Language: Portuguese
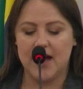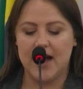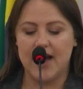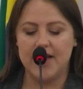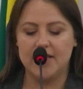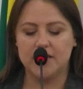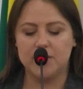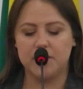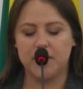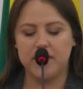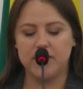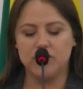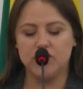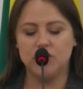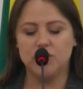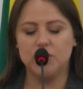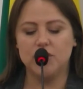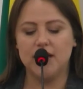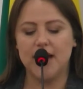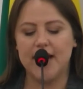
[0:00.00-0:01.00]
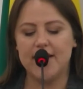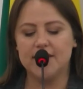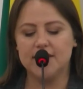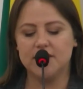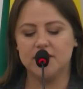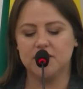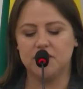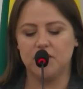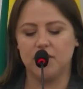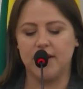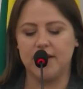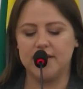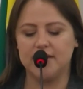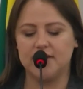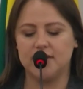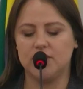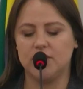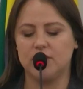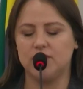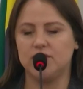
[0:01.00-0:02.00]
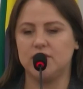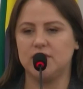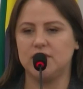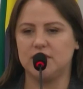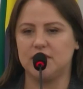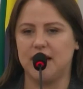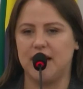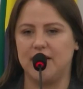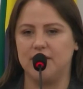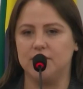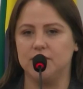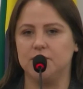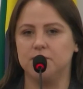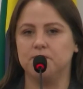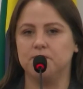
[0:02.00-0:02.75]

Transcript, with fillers: a respeito de mulheres influentes em nosso estado.